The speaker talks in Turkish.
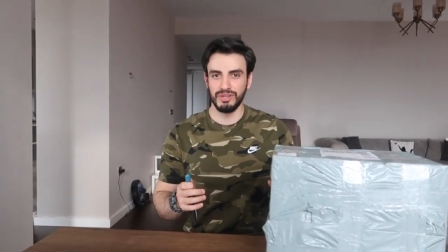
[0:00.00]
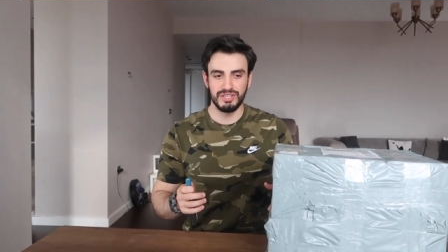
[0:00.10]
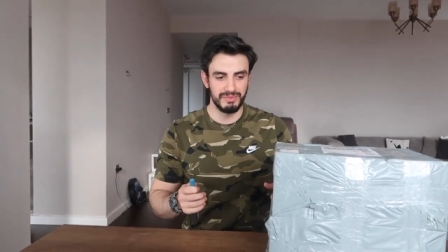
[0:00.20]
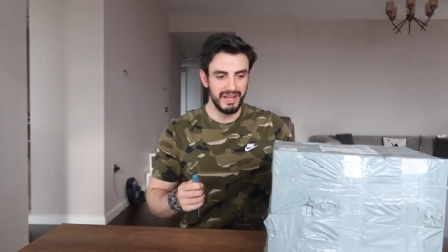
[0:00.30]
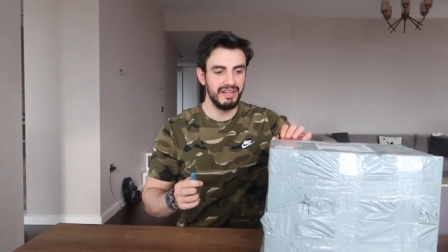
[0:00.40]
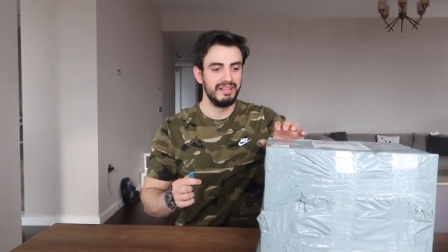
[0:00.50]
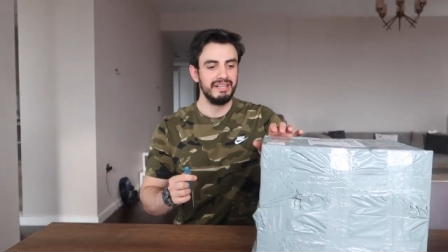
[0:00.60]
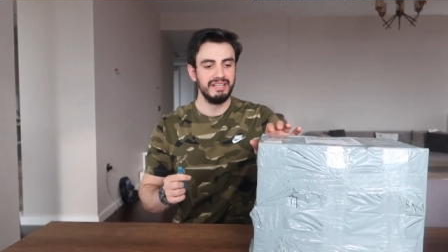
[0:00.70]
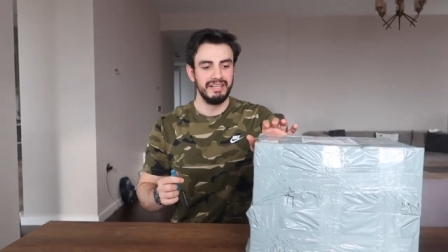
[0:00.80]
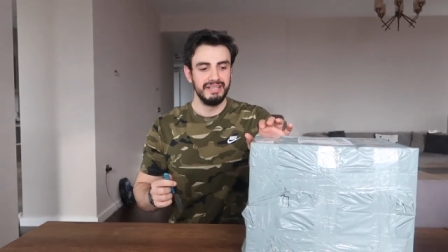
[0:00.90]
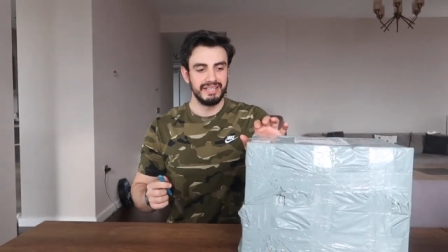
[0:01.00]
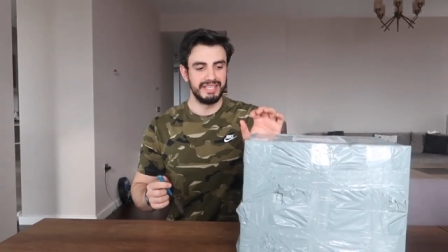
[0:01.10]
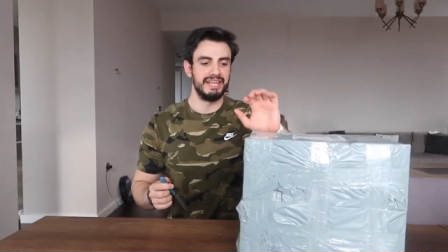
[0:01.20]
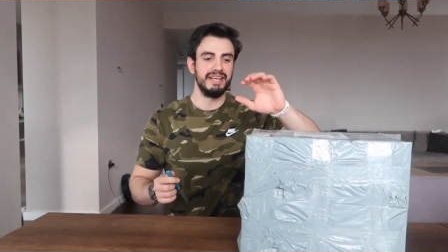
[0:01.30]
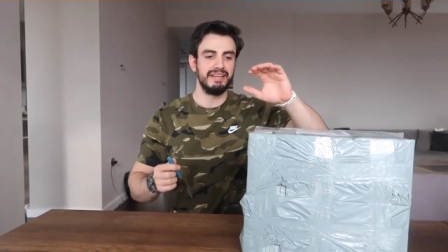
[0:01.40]
açımına
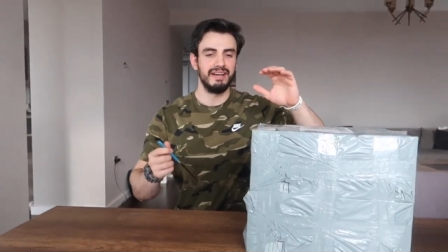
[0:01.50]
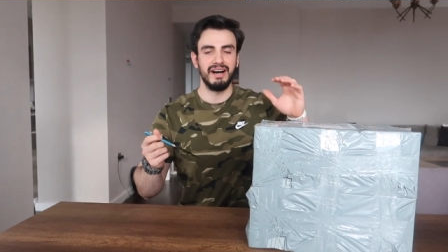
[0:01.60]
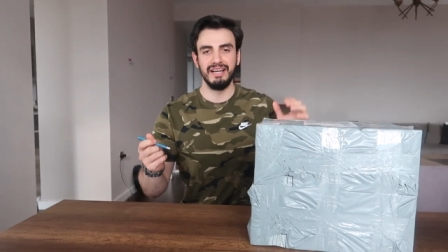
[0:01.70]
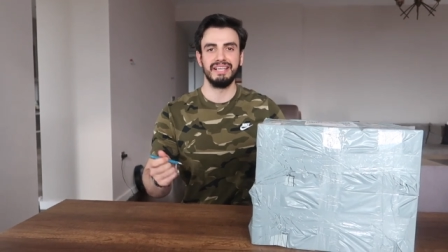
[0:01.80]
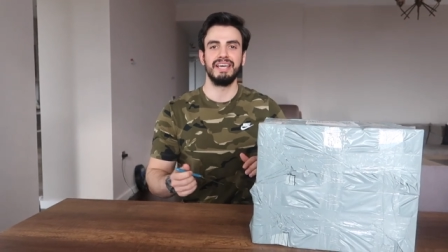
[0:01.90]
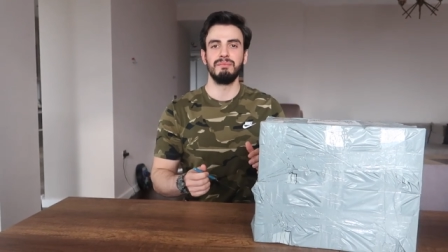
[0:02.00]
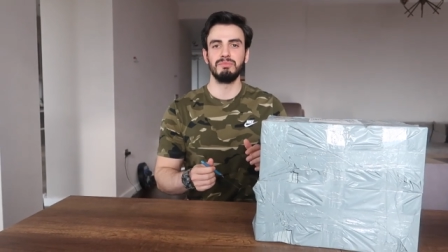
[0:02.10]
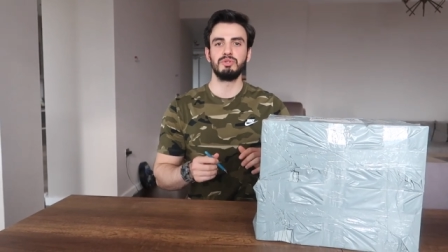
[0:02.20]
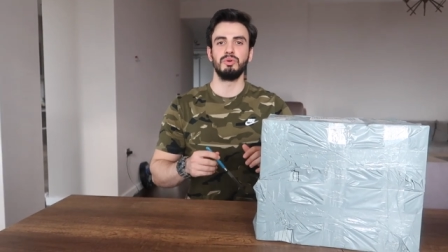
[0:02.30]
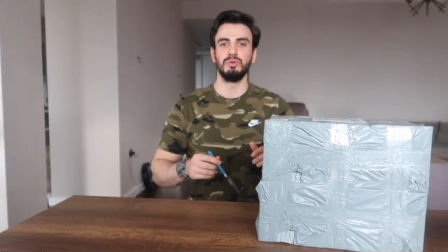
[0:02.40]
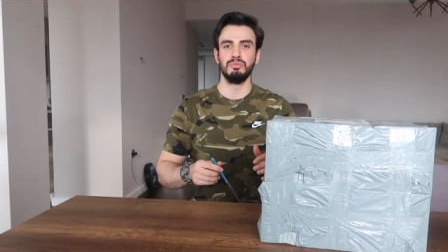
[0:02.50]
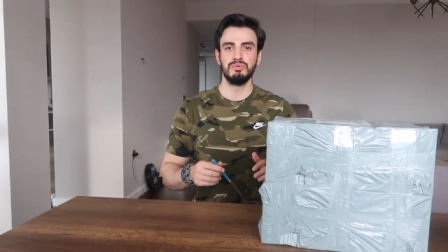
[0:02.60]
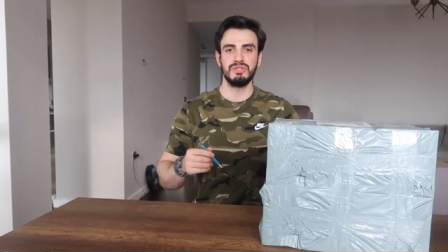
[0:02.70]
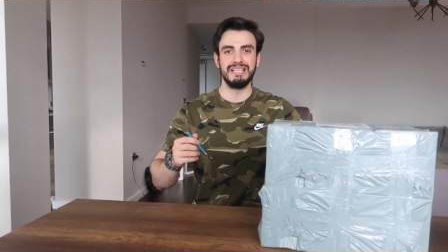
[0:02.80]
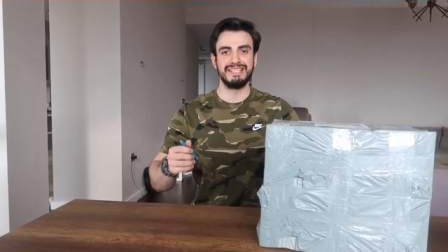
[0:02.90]
yine aylık yapmış
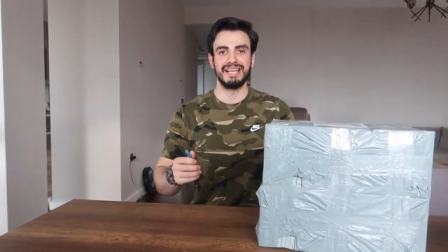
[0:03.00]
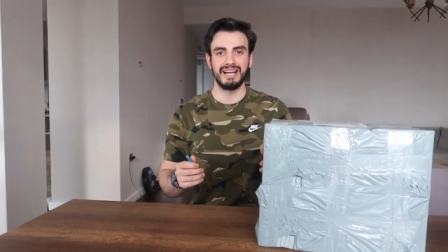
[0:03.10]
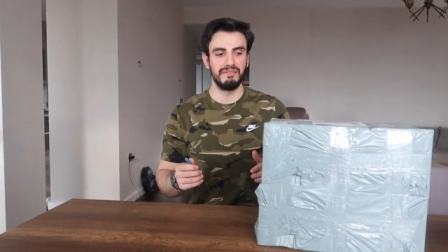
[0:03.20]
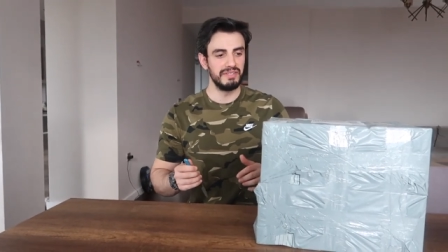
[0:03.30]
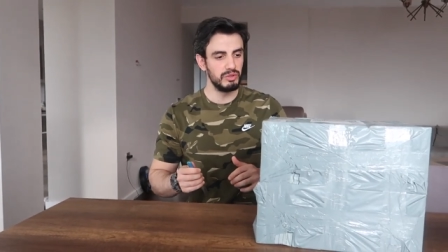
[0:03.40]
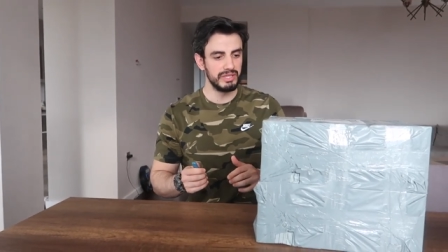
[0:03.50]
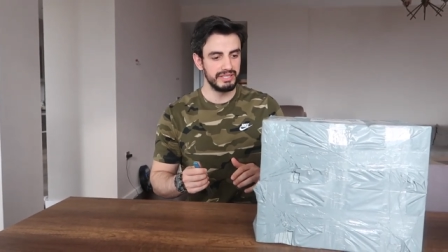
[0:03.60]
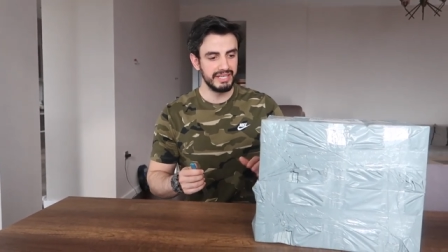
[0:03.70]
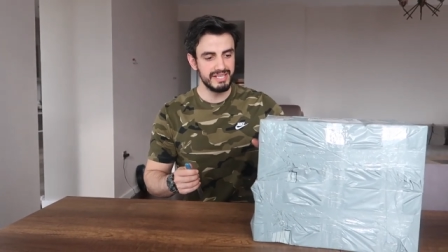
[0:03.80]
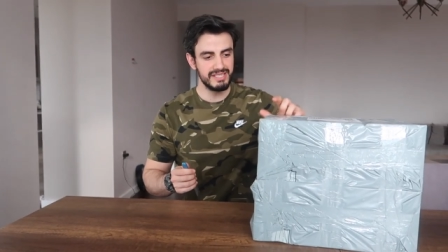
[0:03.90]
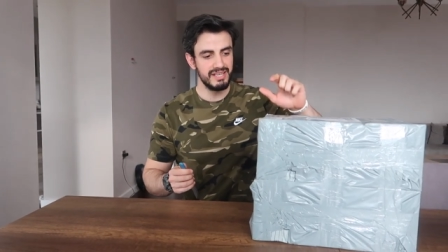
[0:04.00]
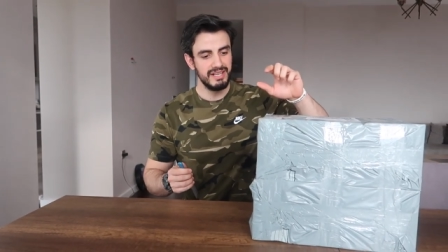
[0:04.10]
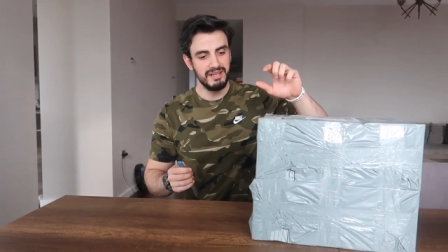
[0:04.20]
olduğumuz Instagram videolarındayız.